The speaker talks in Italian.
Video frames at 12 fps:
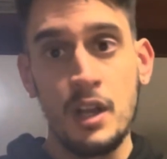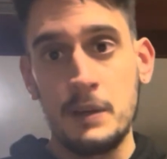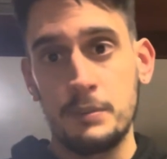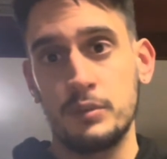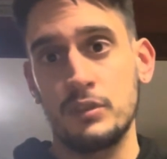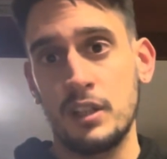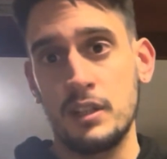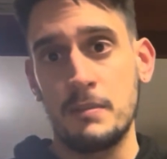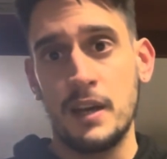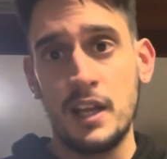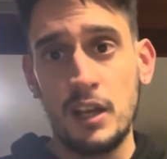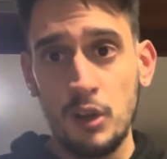punta di
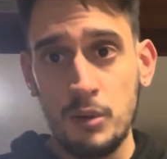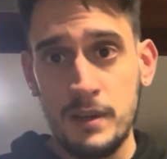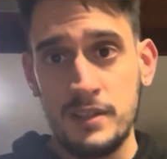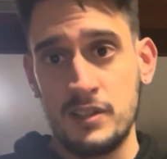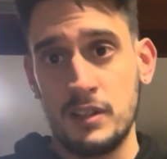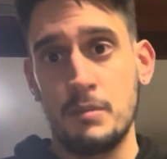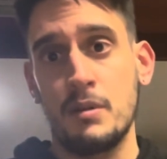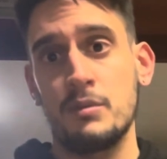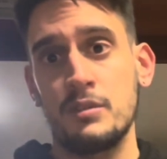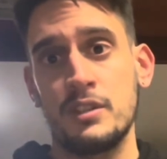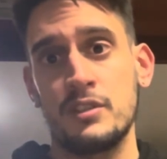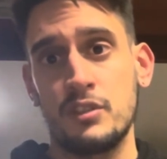Maya Lopez che abbiamo
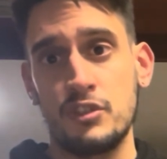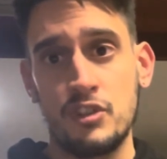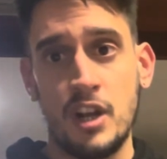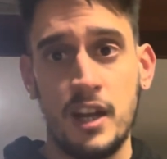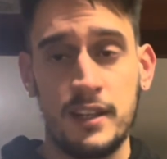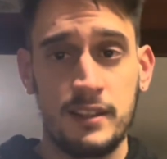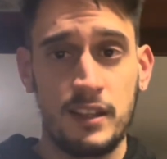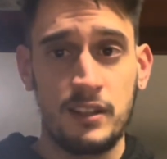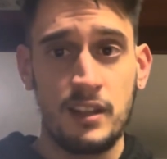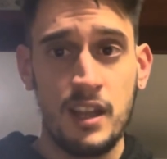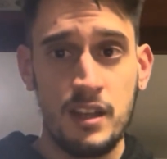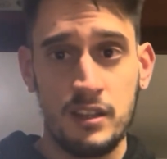visto già in
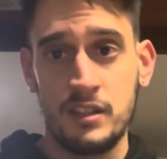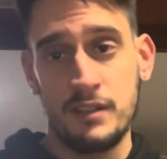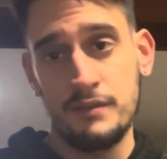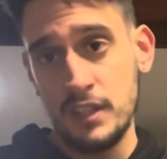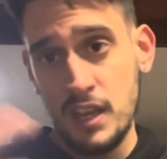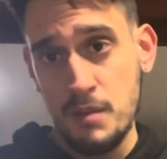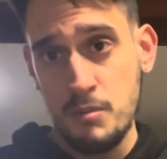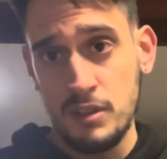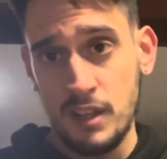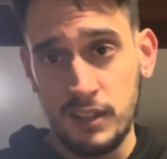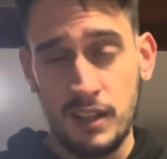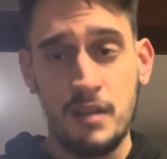Daredevil che vedremo in
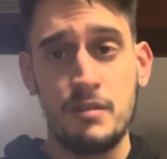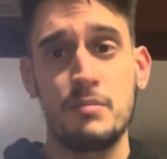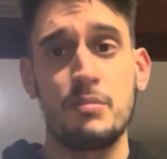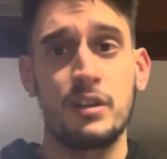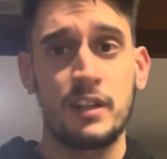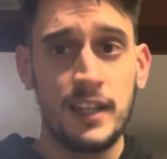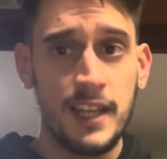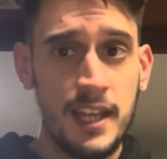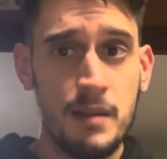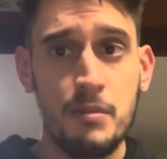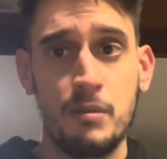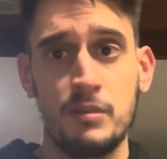Daredevil Born Again
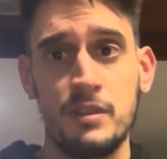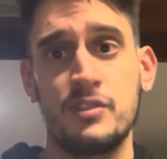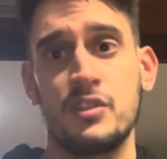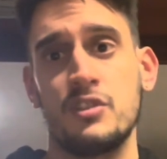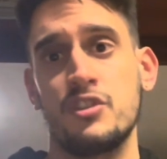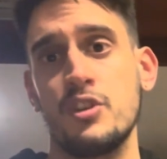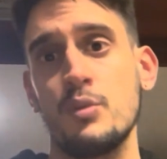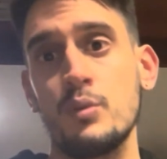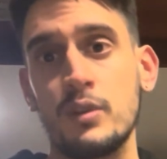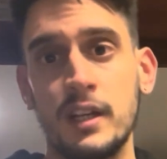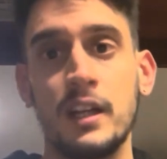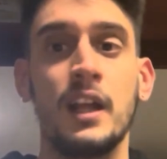abbiamo visto in
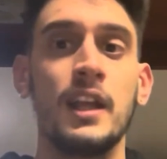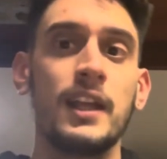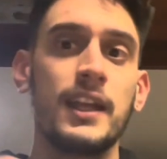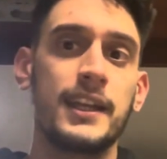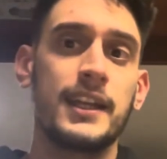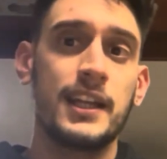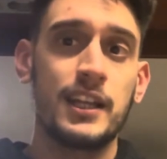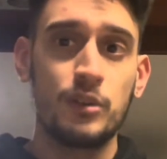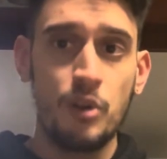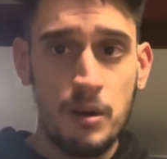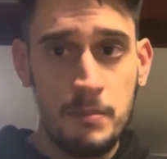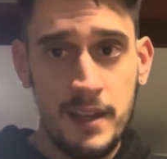She-Hulk e che
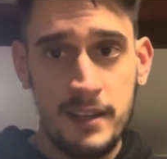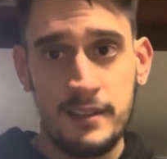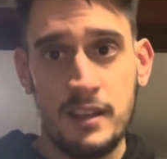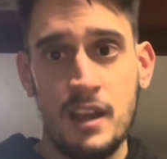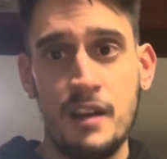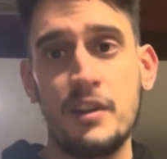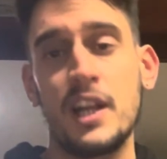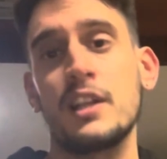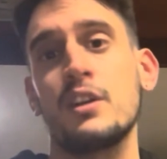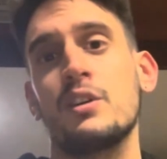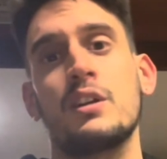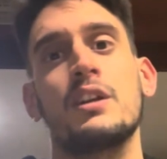naturalmente avrà
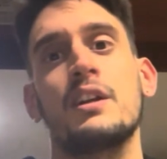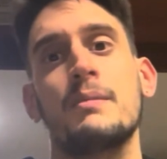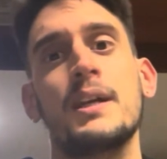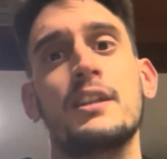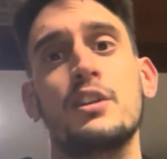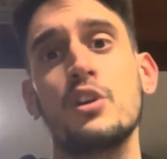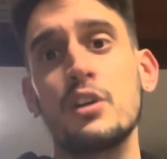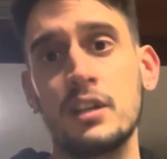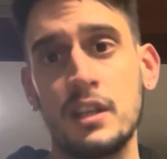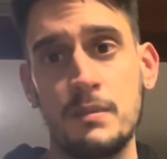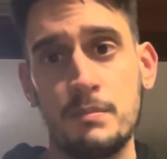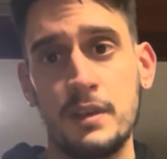dei collegamenti con
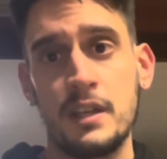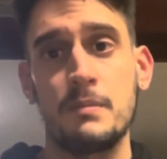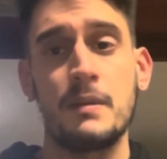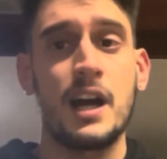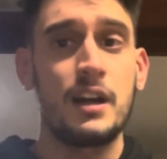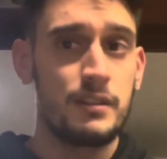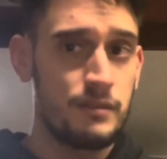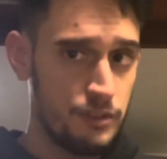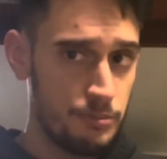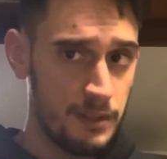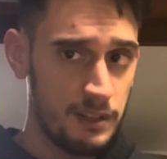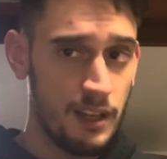Kimping ma
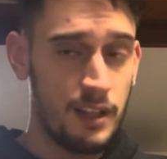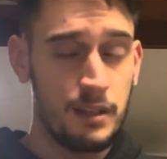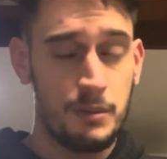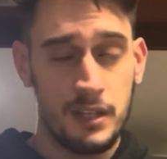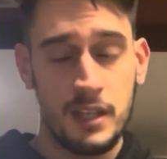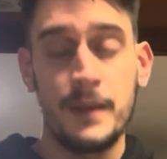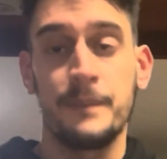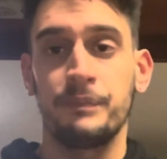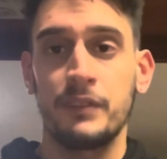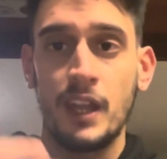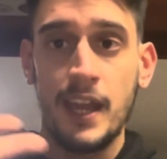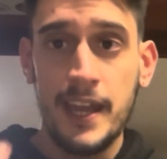aspettate perché
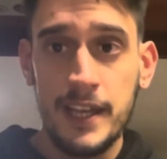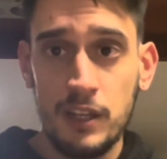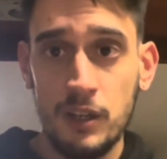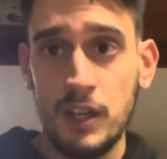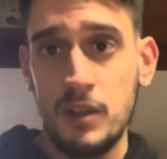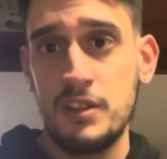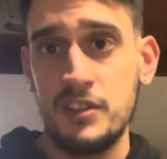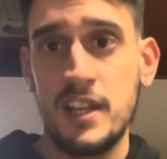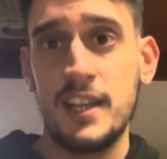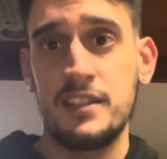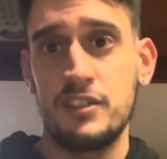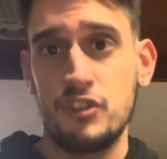Echo è una
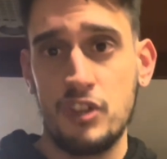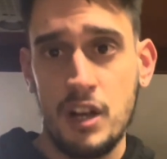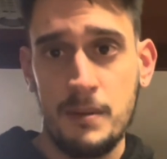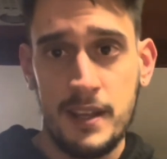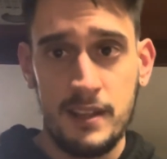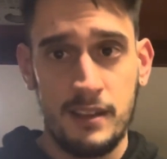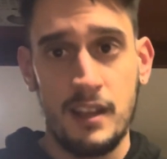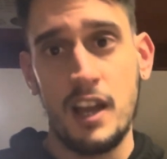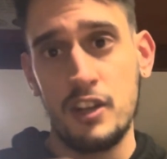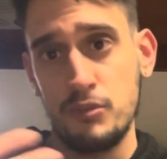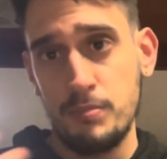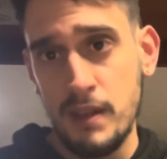serie che sinceramente
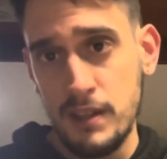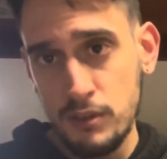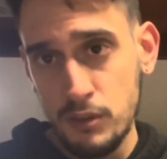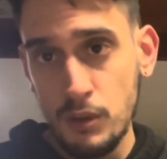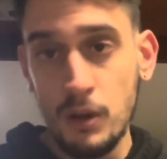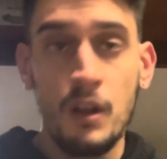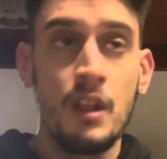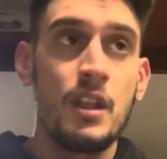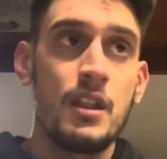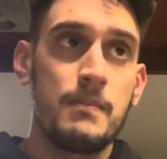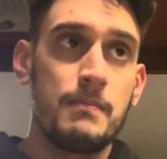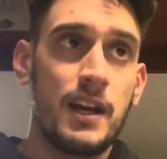aspetto
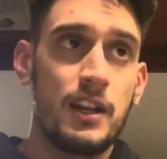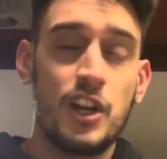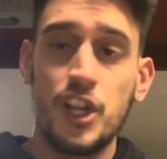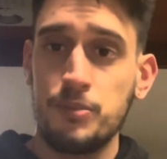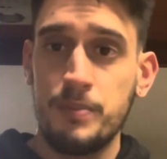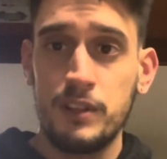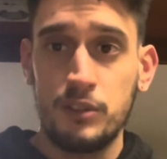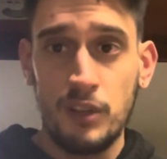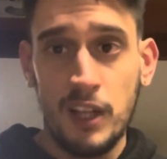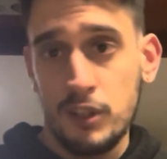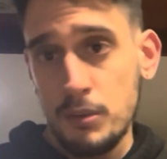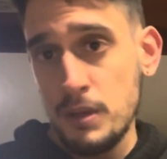ma non aspetto
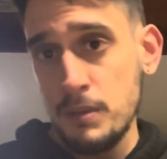tanto per il